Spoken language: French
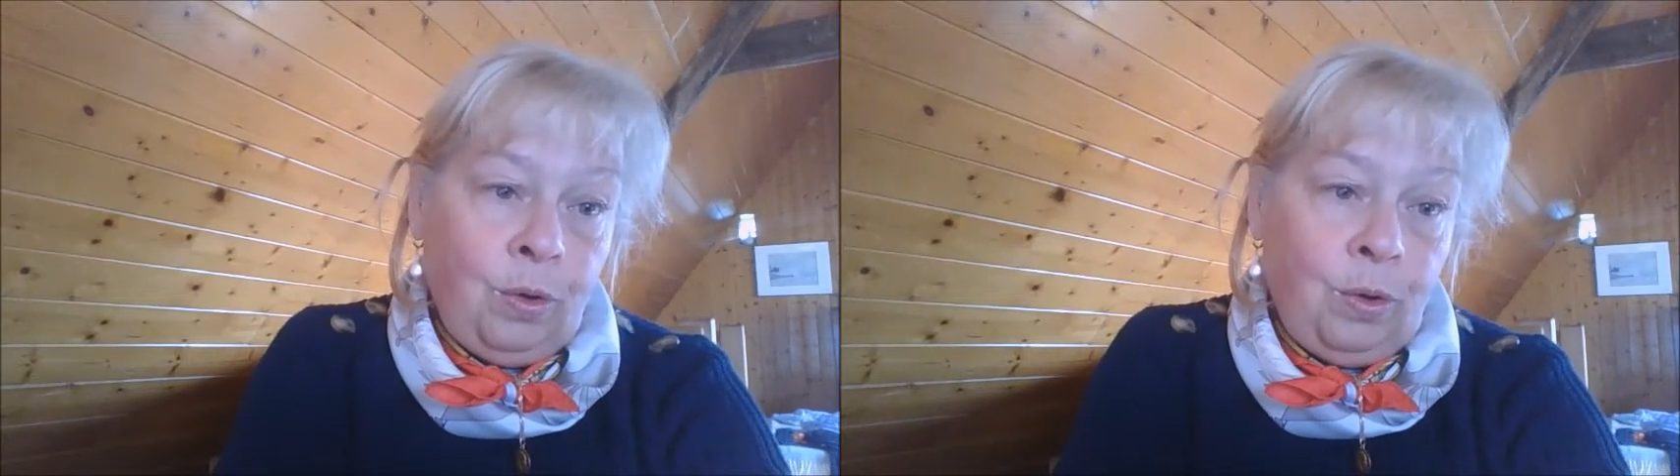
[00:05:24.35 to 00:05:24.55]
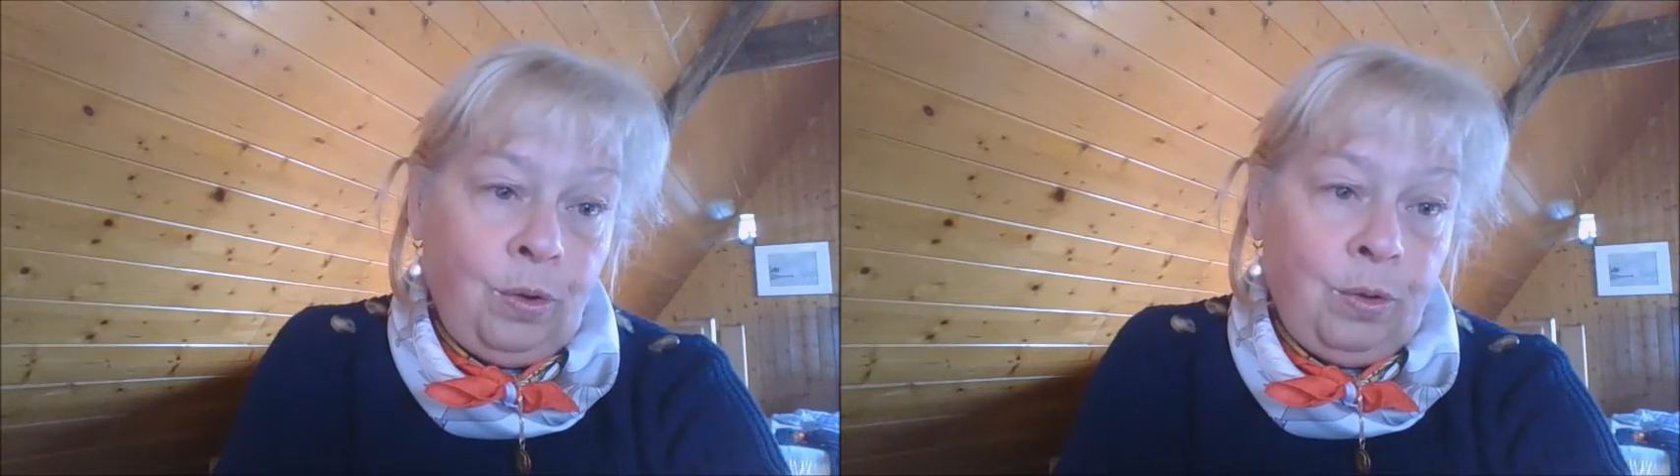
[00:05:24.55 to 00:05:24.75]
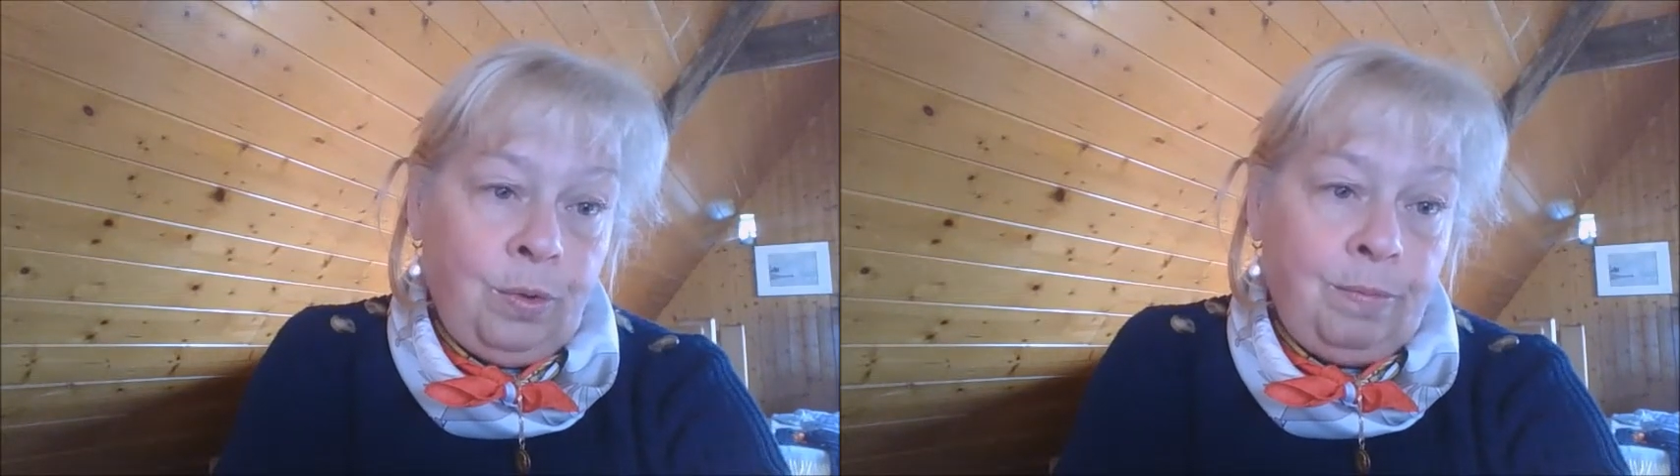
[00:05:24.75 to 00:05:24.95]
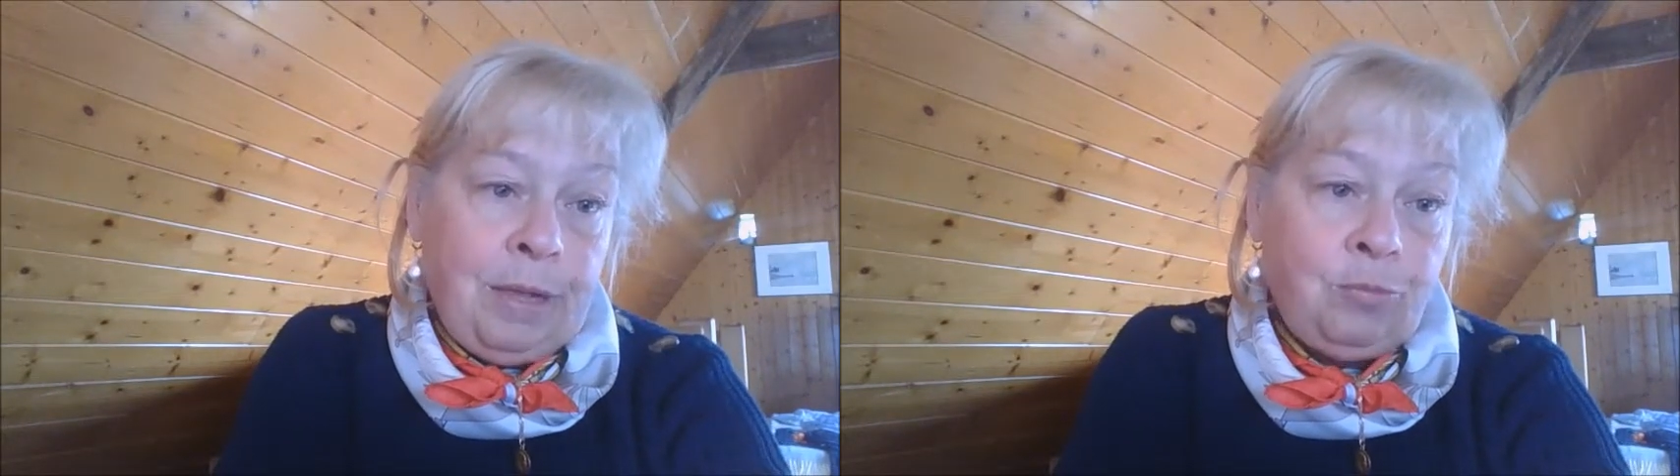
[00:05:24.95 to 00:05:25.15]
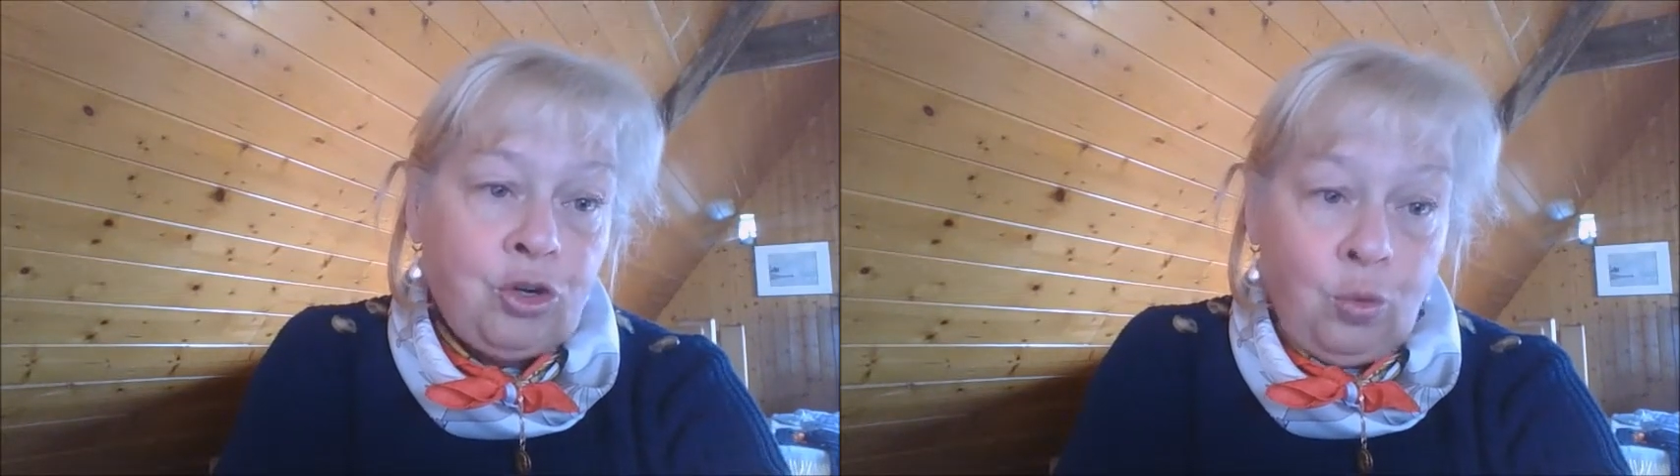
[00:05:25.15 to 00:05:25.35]
le
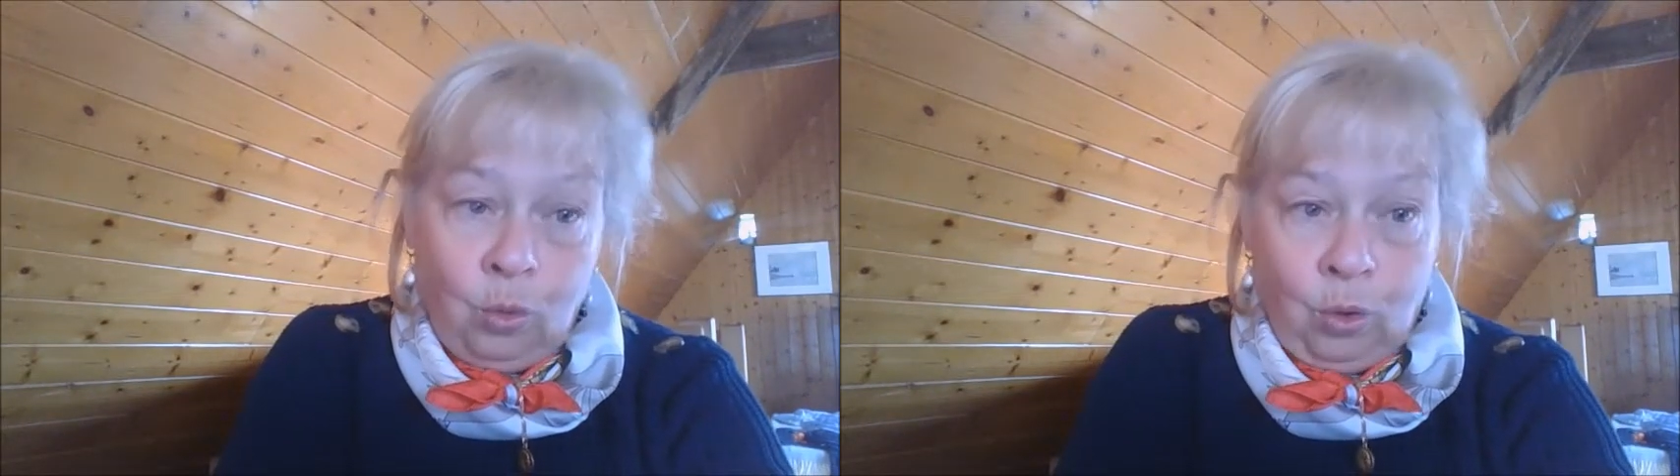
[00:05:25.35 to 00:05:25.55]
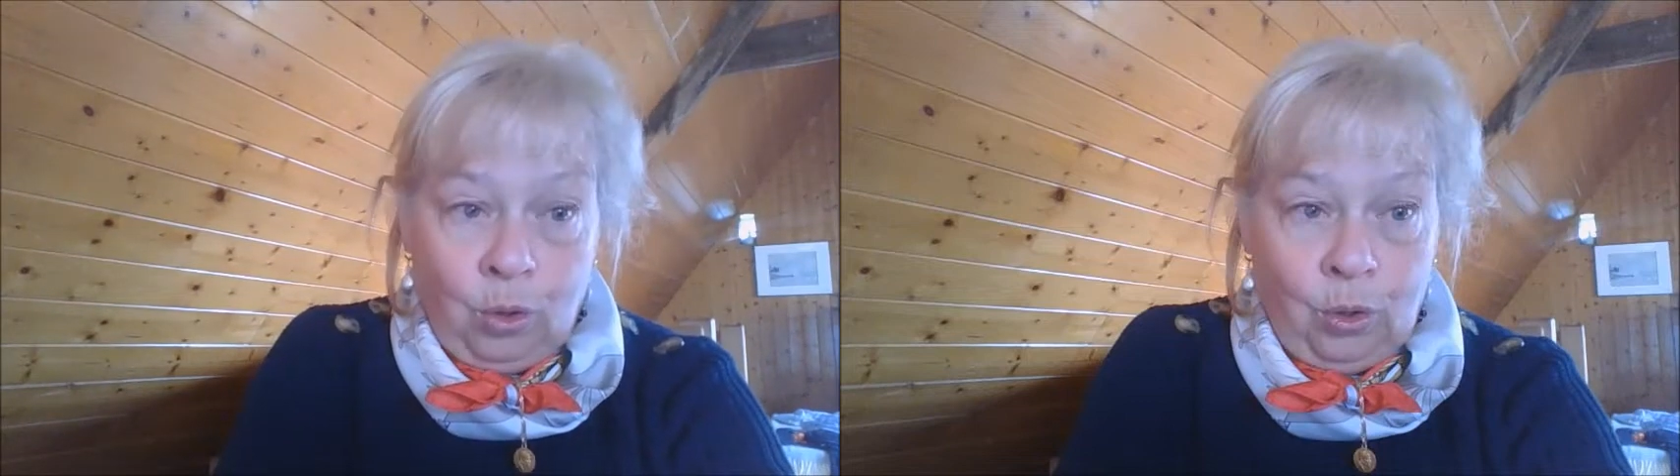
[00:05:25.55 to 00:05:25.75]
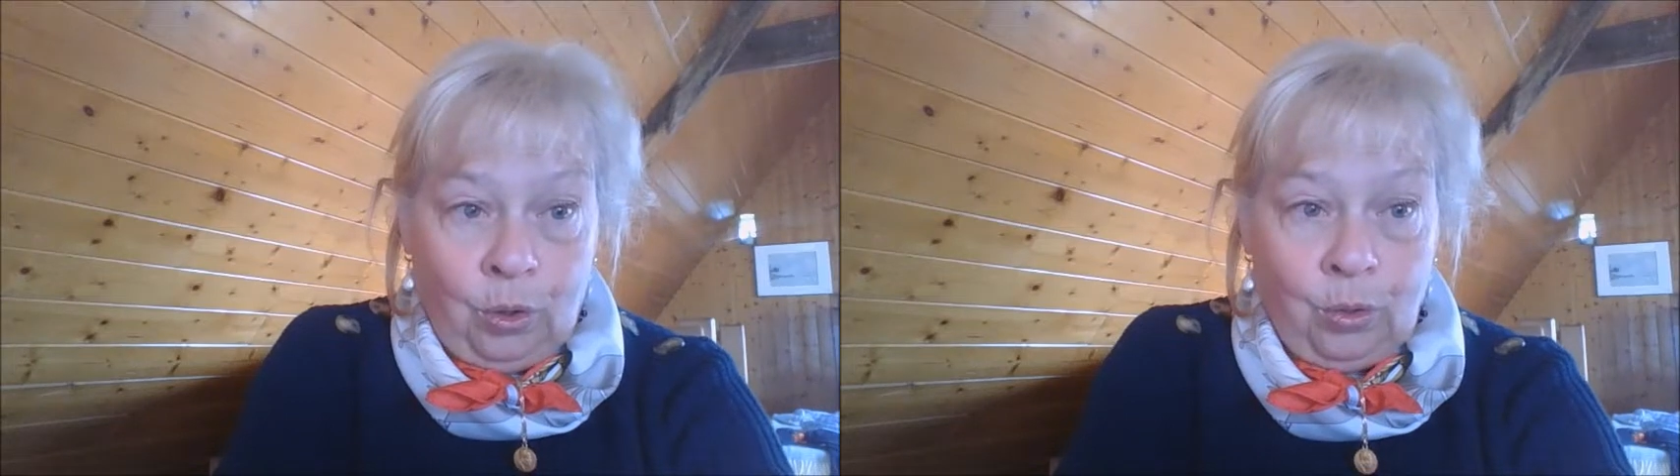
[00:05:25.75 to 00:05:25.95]
même jour euh,